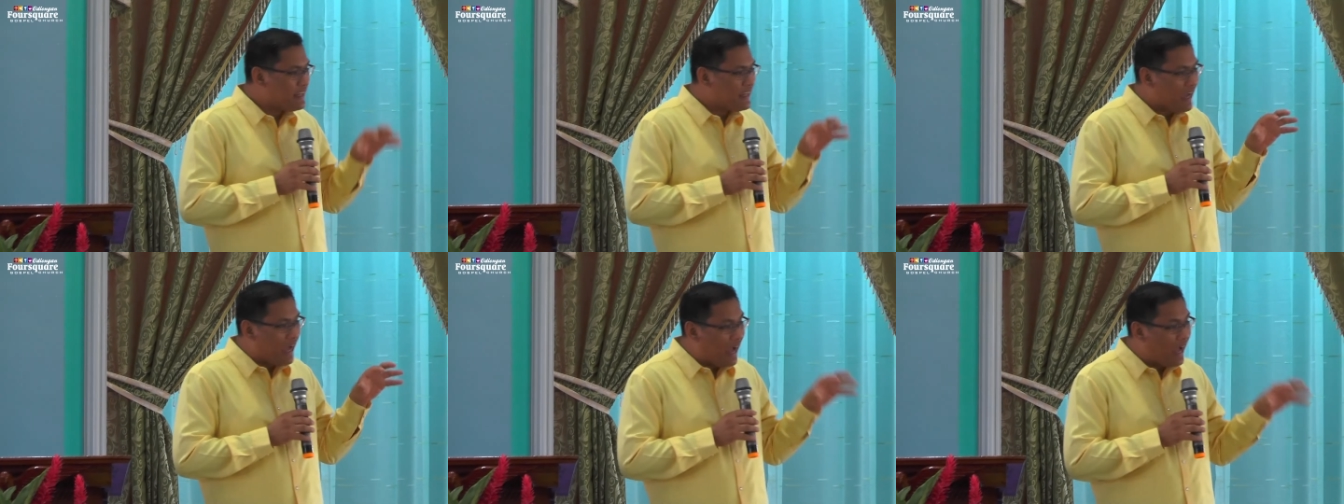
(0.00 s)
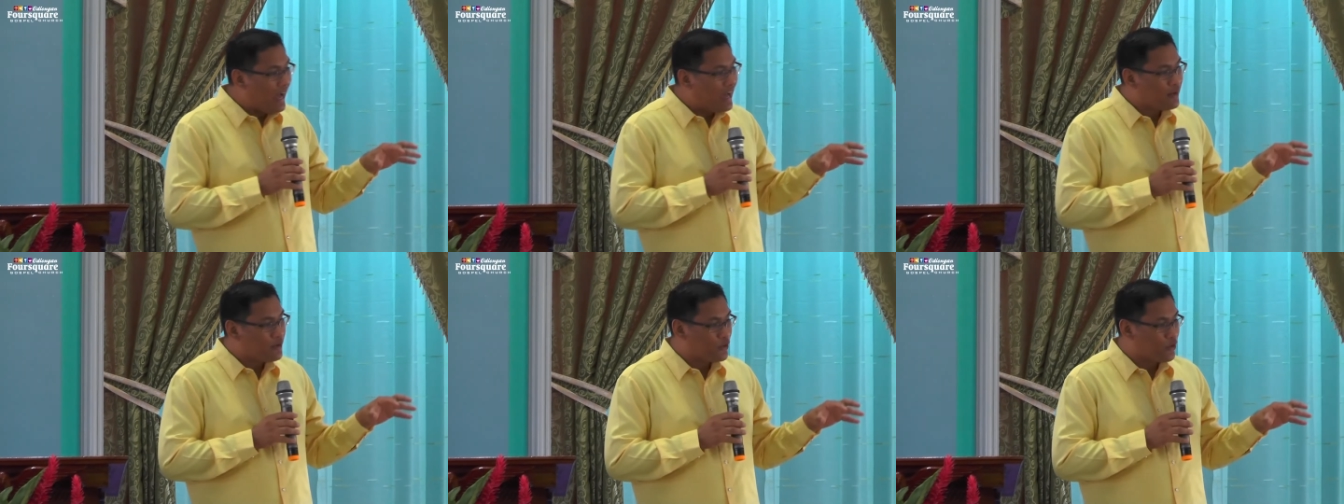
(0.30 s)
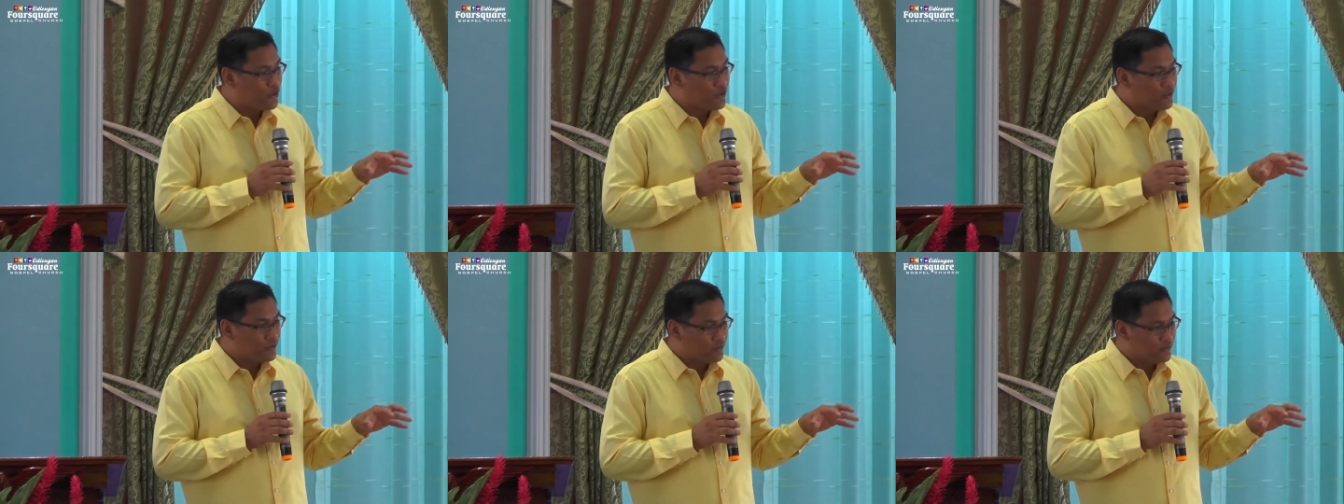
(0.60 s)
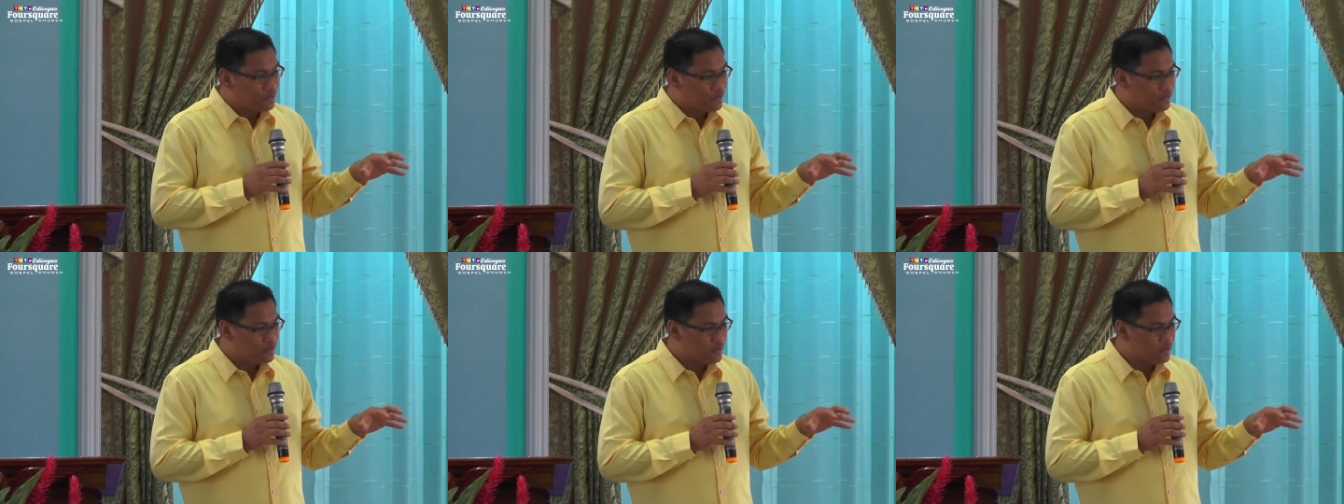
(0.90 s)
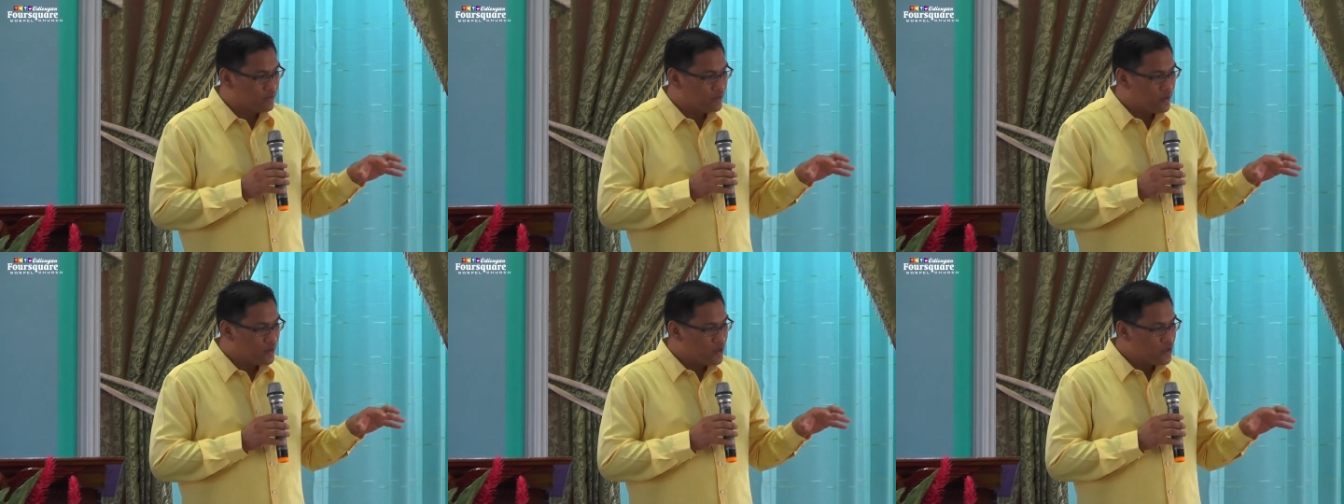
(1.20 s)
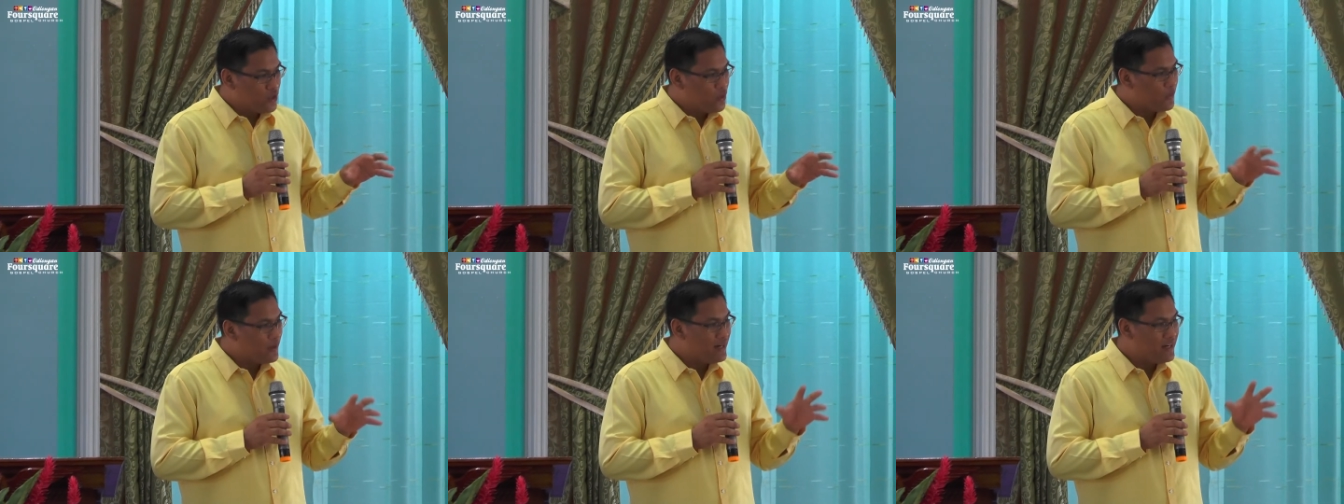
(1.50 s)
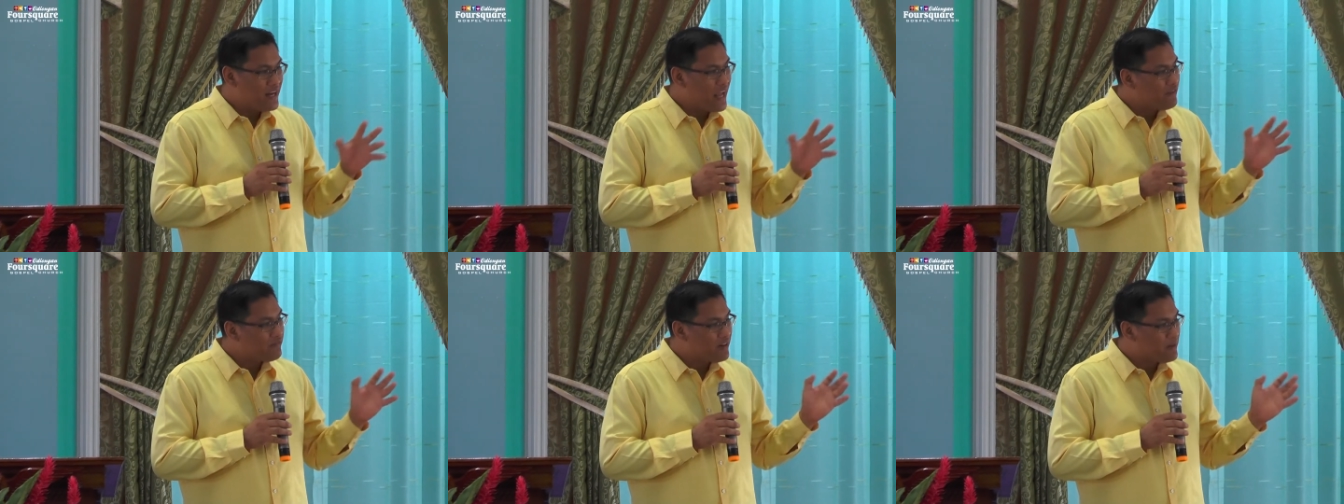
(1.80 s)
Aaron, you will
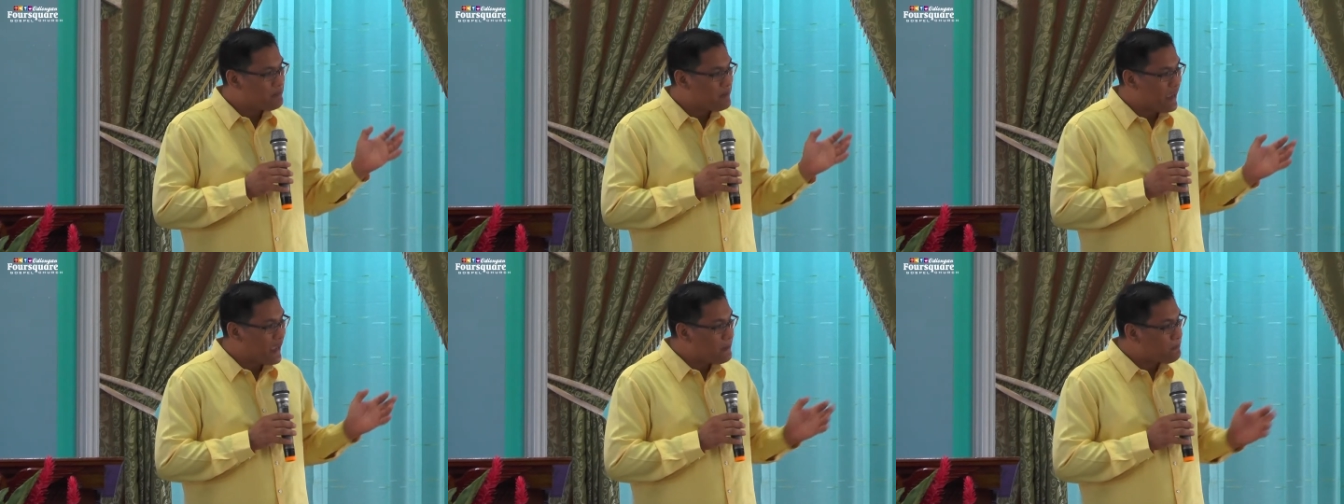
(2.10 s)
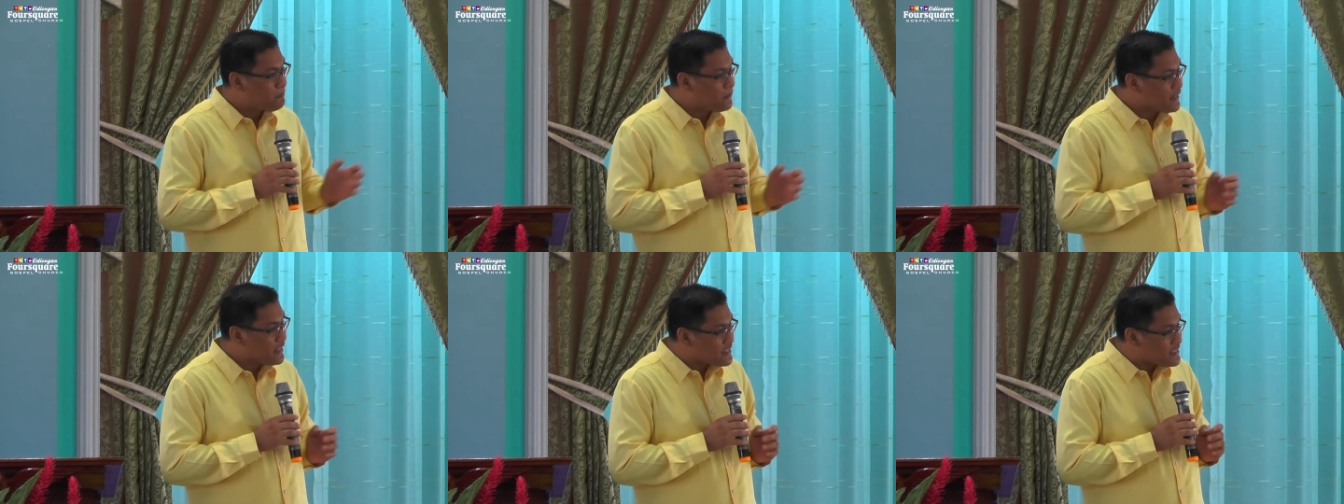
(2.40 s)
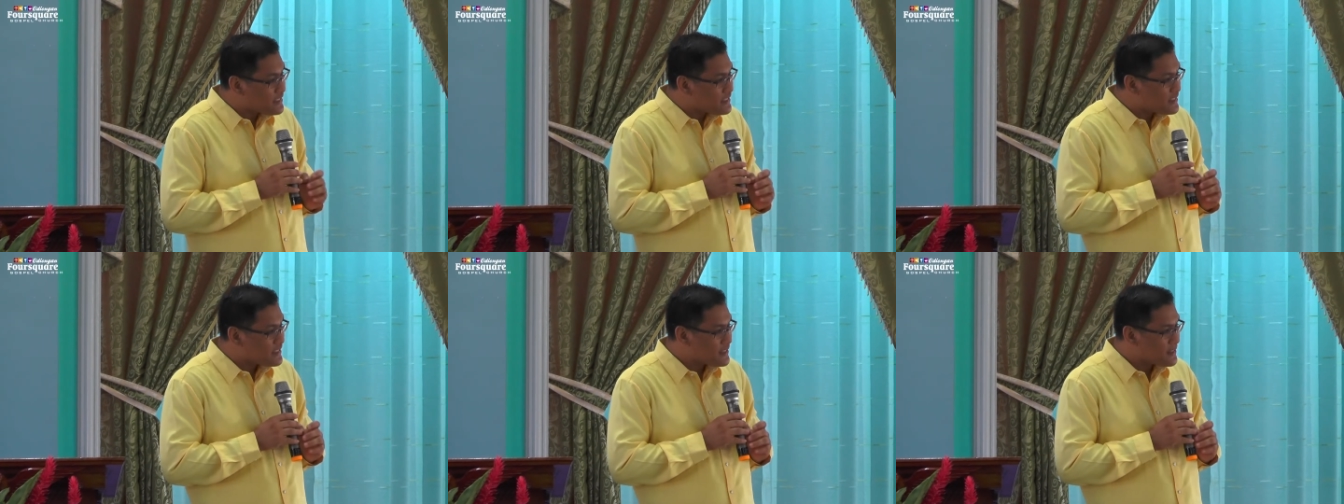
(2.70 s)
never be a priest.